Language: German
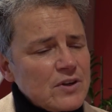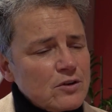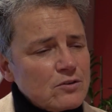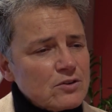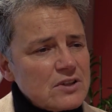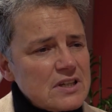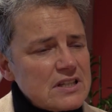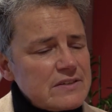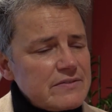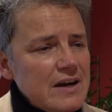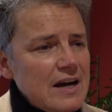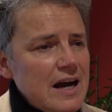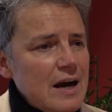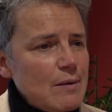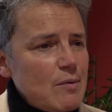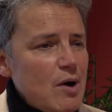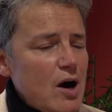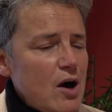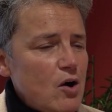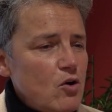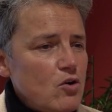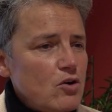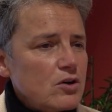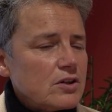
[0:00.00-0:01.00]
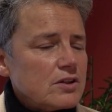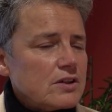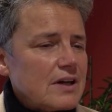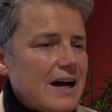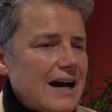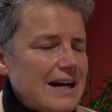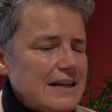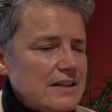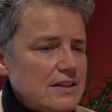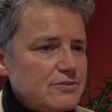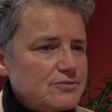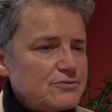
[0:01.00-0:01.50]
Und dass wir aber auch
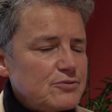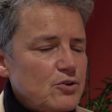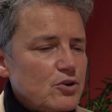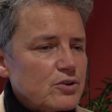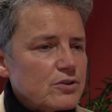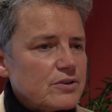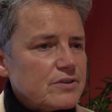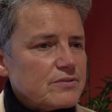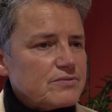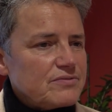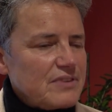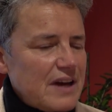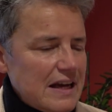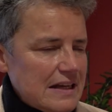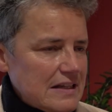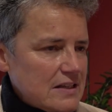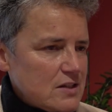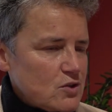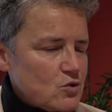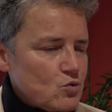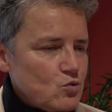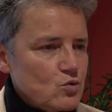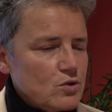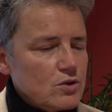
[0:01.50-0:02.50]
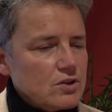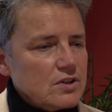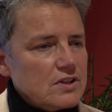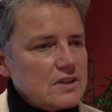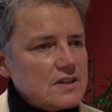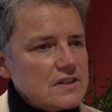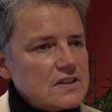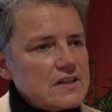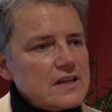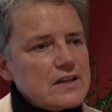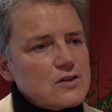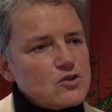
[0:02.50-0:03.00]
eine Reihe von
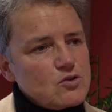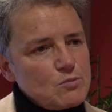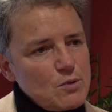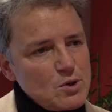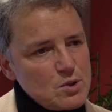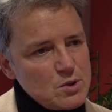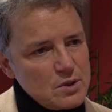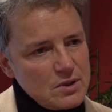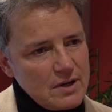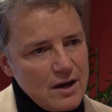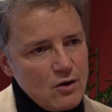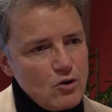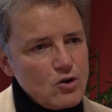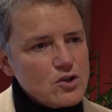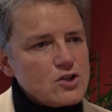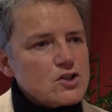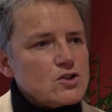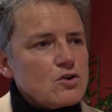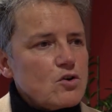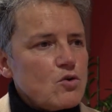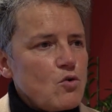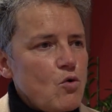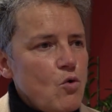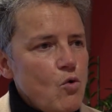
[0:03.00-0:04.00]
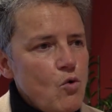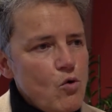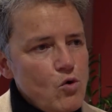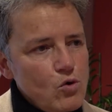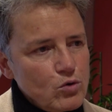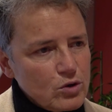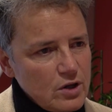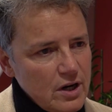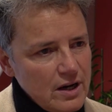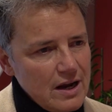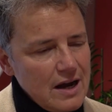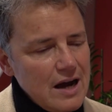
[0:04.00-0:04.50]
Fernzügen, ICs zum Beispiel nach Rostock
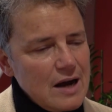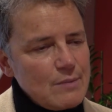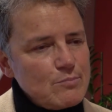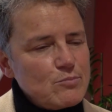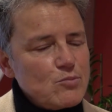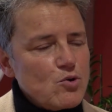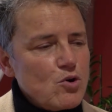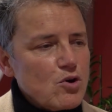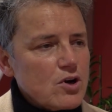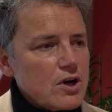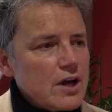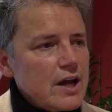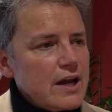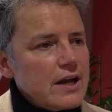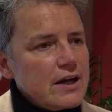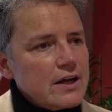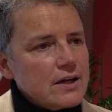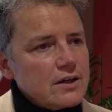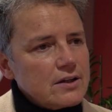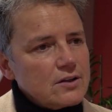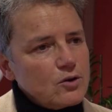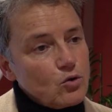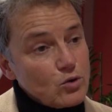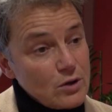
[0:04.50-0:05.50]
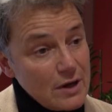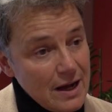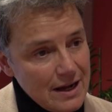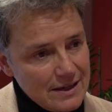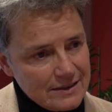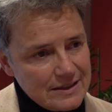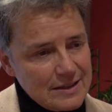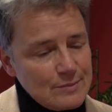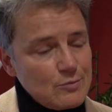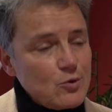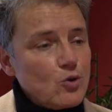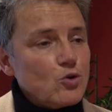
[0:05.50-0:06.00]
hoch oder nach Hamburg oder
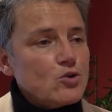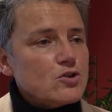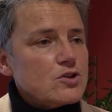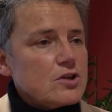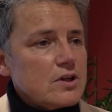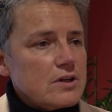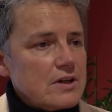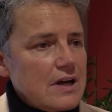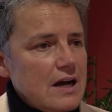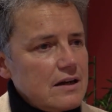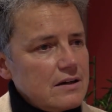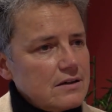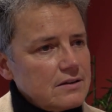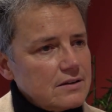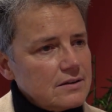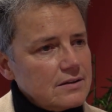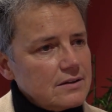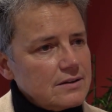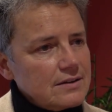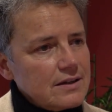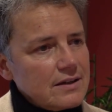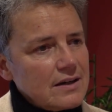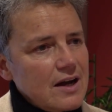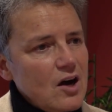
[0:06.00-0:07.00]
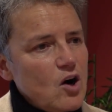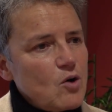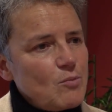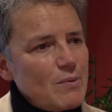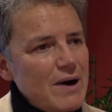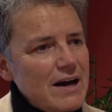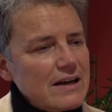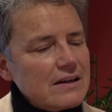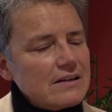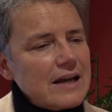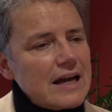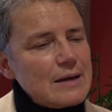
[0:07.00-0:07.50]
halt eben runter nach, in den
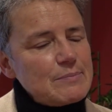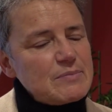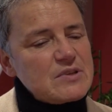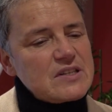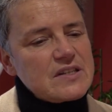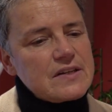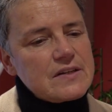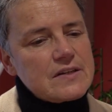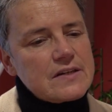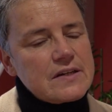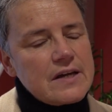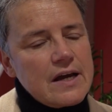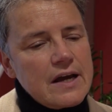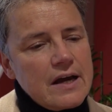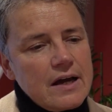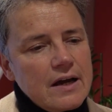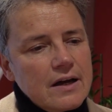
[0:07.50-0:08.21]
Raum Halle Leipzig,